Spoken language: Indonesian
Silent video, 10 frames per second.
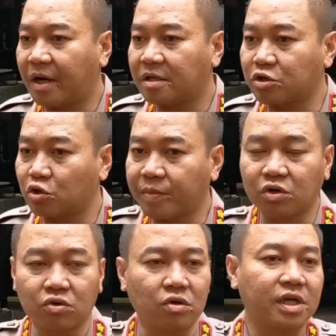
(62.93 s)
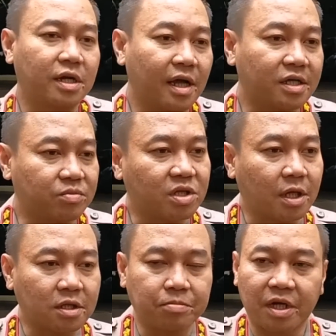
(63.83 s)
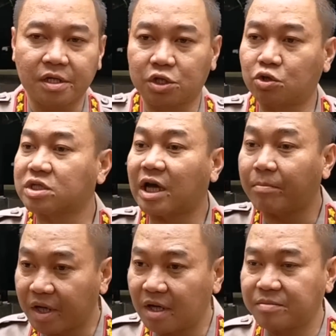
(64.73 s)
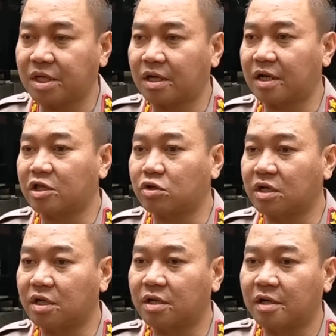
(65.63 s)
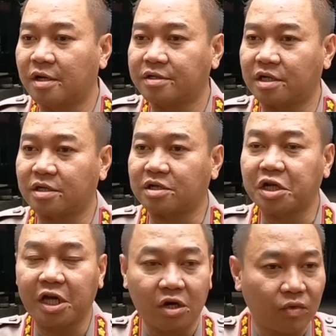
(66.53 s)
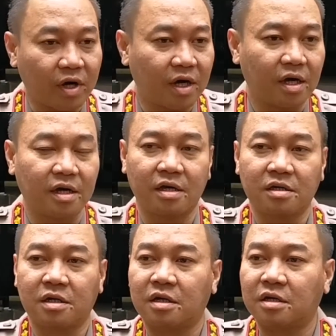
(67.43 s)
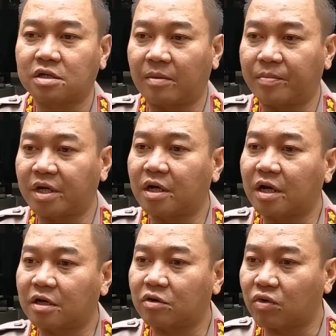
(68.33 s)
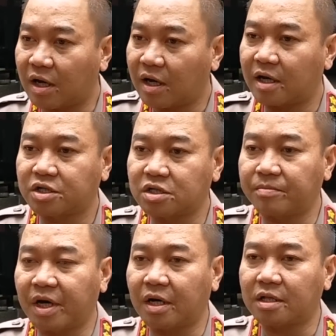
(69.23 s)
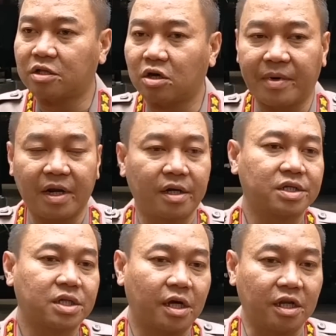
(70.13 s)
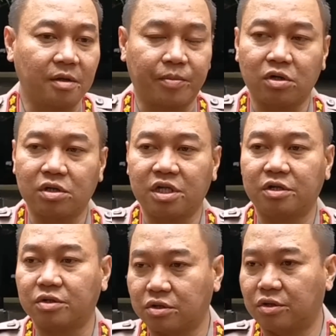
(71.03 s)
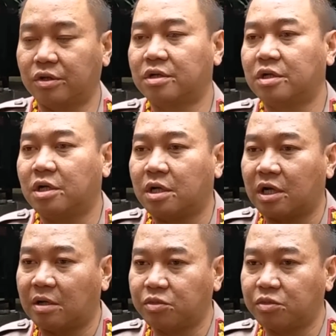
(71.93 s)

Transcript: apa tentu pendukungnya adalah administratif dari distrik capil misalkan atau di catatan rw sampai dengan kelurahan setempat atau kepala desa ini perlu didukung